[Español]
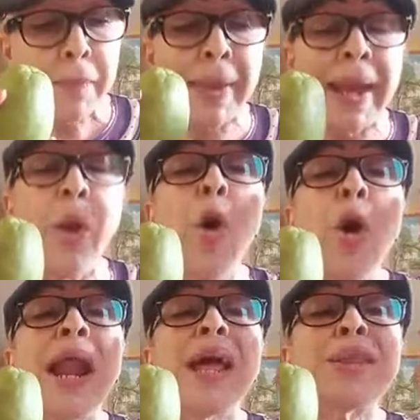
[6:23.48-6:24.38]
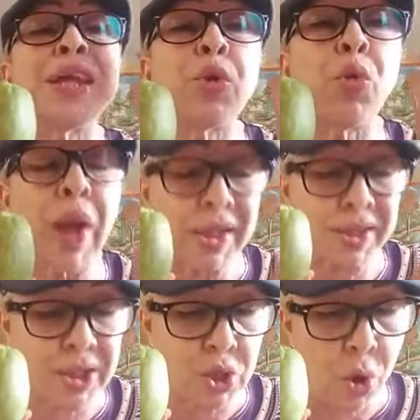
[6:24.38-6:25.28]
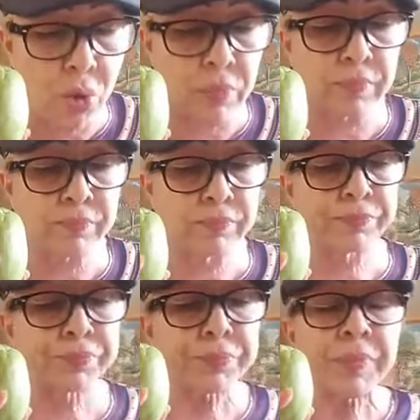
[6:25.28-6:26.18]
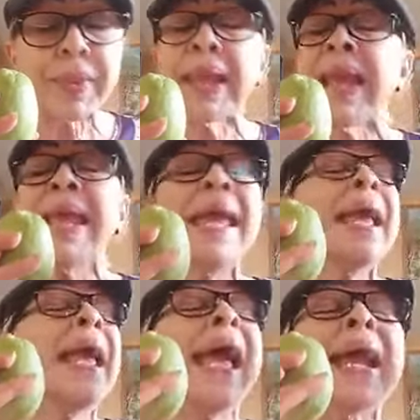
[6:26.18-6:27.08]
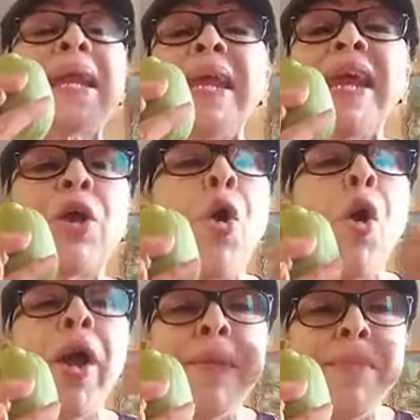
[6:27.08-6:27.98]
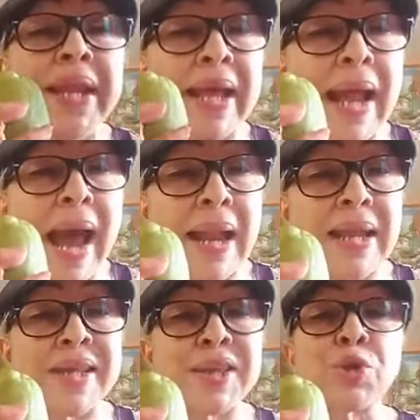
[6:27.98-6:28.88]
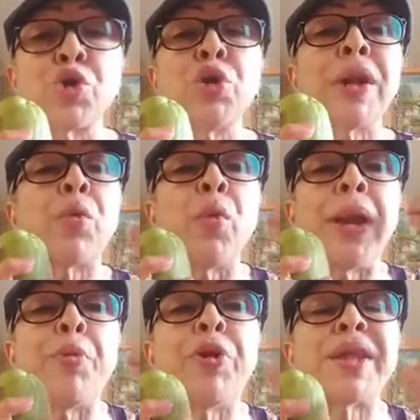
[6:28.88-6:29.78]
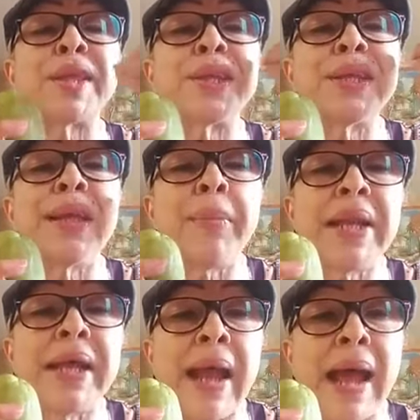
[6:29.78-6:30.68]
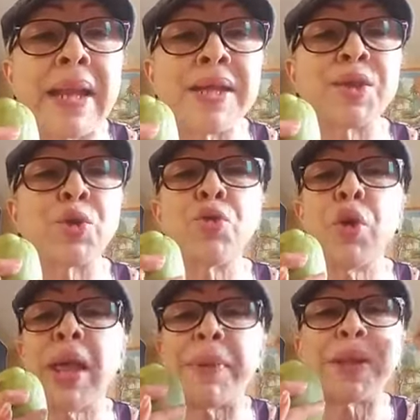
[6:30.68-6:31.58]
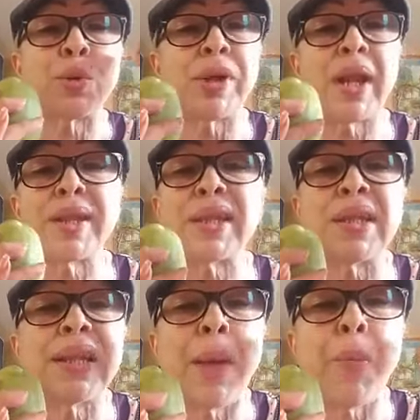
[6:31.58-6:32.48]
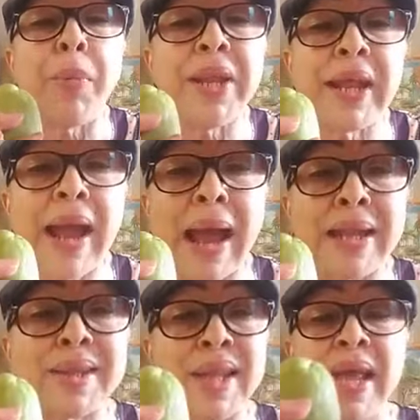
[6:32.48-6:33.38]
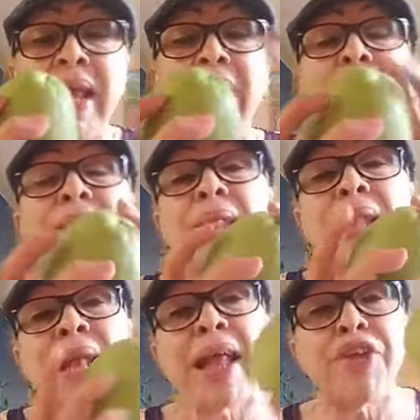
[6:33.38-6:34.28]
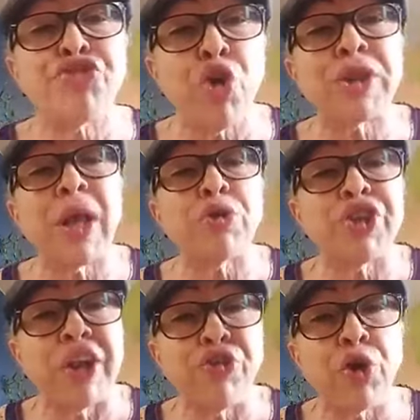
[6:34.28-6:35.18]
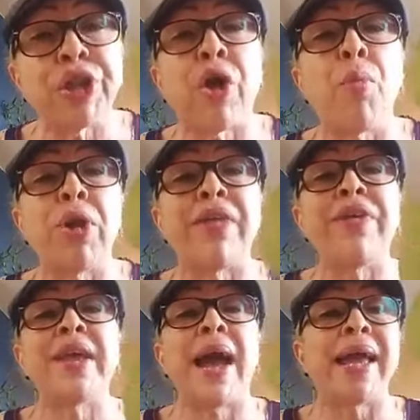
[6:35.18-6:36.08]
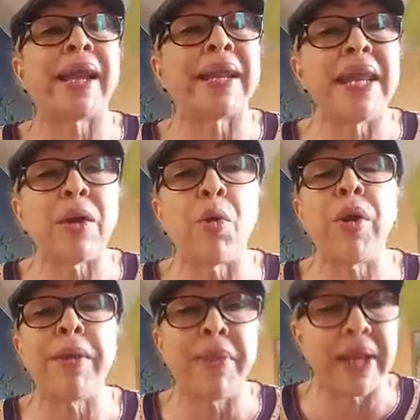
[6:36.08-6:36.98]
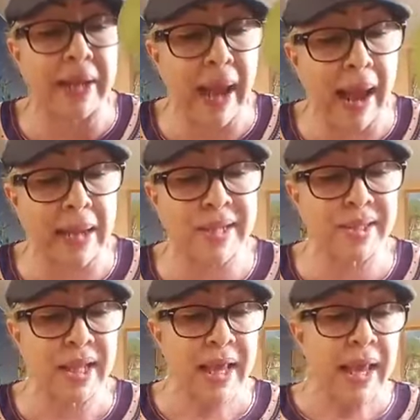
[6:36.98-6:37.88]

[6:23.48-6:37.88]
Mejora la circulación. Es rico en minerales. Todo el cuerpo necesita minerales. Toda la persona necesitamos minerales. Esta, la tallota o chayote, como le digan, es rico en minerales.